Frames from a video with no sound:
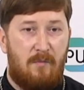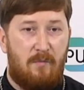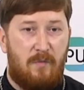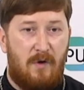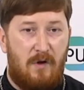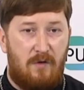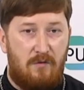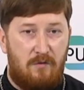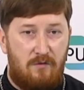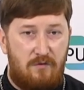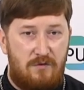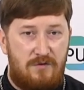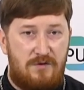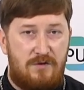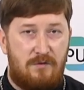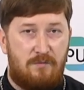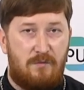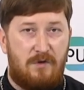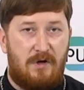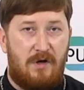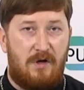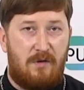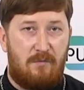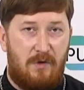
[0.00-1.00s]

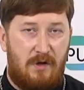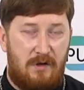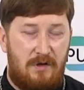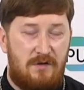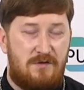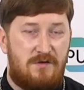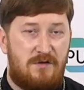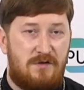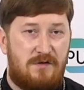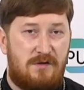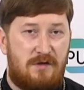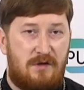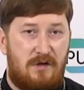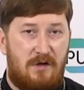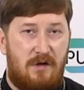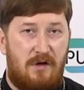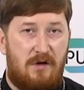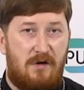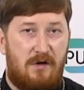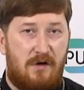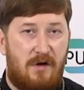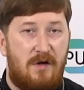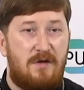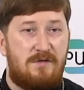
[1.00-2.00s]
получим гармонически
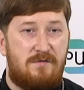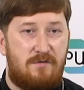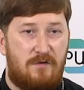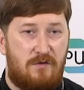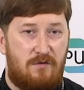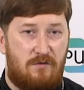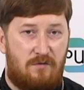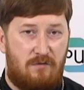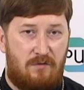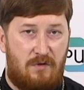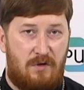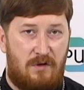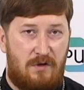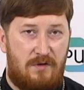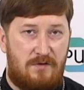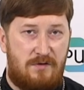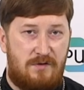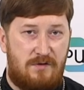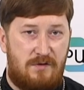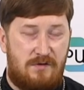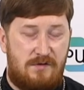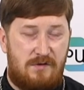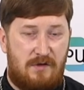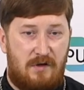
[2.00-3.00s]
развитую
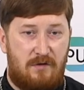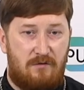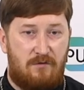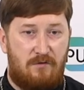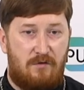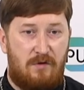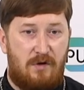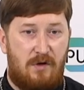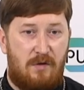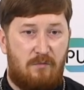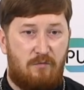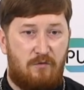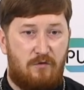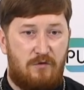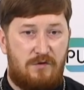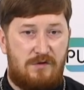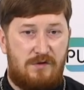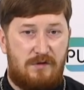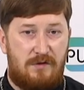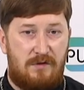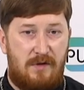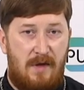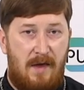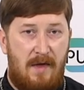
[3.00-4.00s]
личность, которая
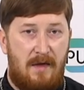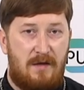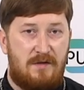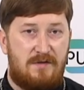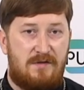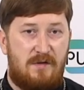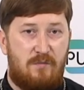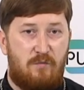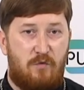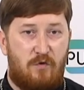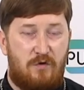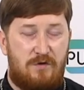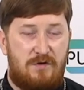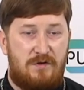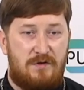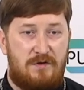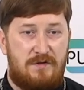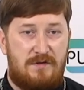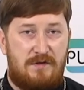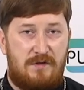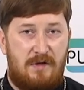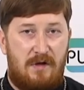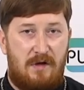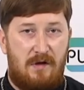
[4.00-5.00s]
будет
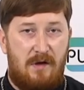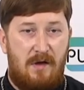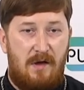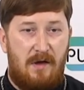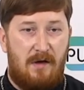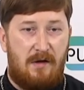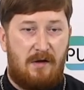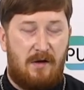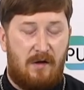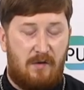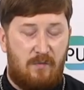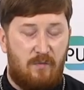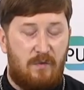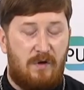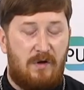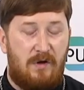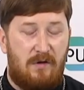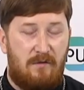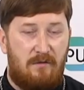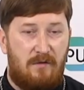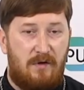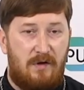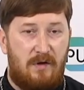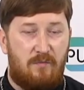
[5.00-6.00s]
заботиться, как мы
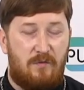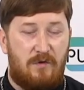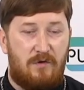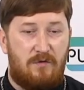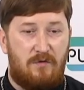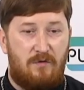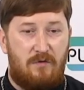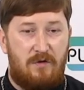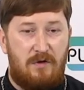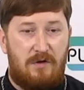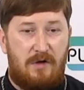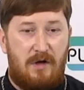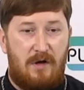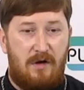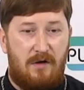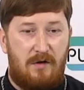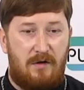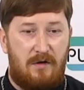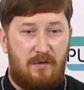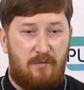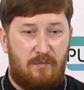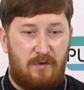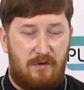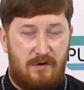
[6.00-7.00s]
говорим, не только о
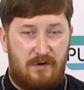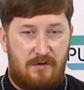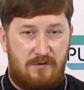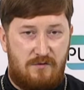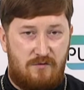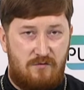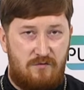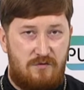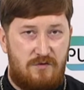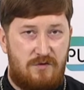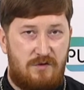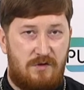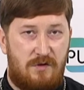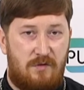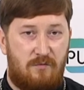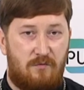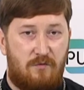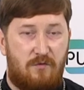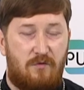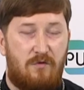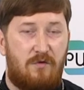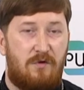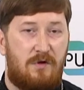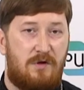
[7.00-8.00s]
хлебе
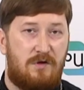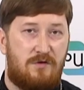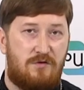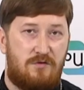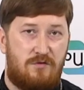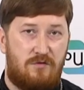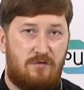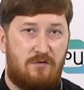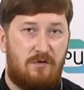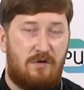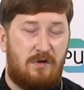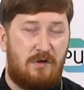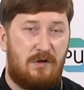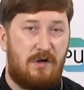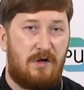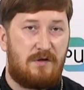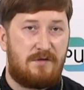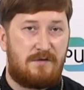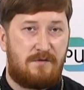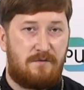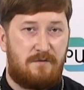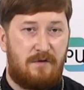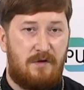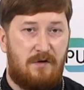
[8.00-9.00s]
насущном, но еще и о
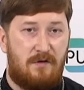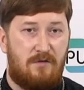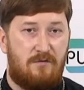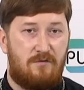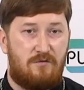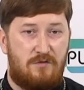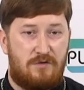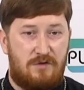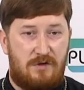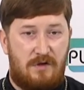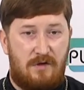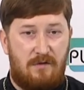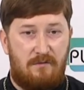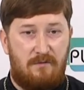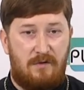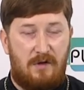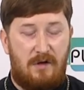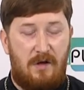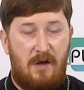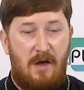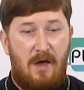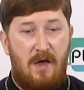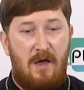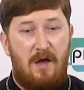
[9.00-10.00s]
сфере
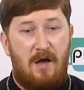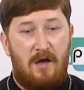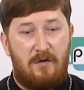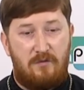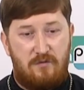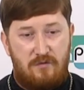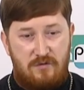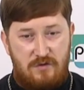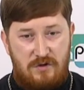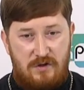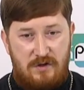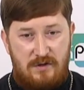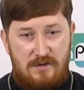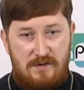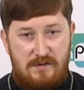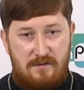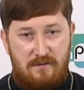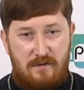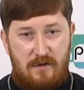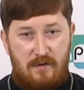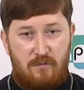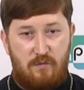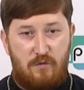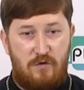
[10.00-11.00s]
душевной, о душе
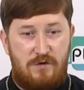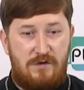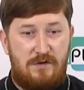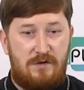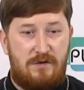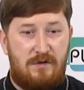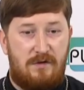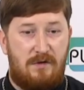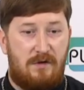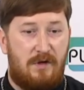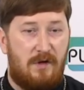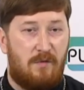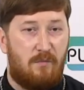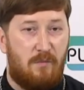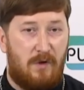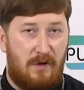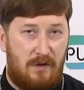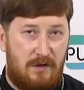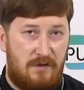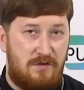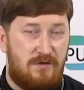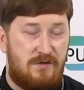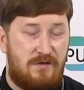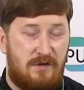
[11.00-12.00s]
своей, будет
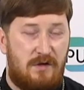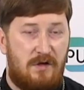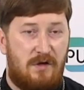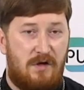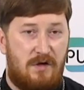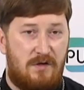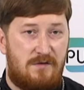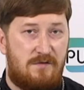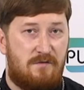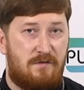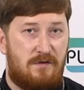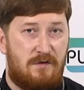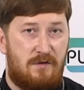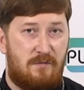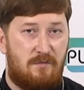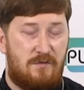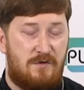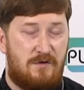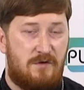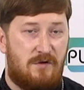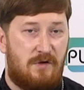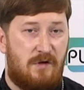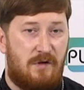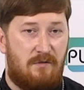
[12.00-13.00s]
гармонически развитым
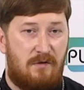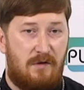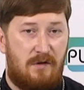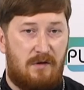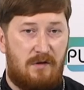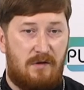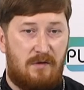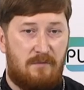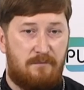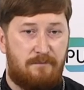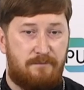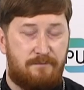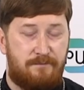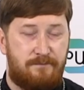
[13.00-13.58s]
человеком.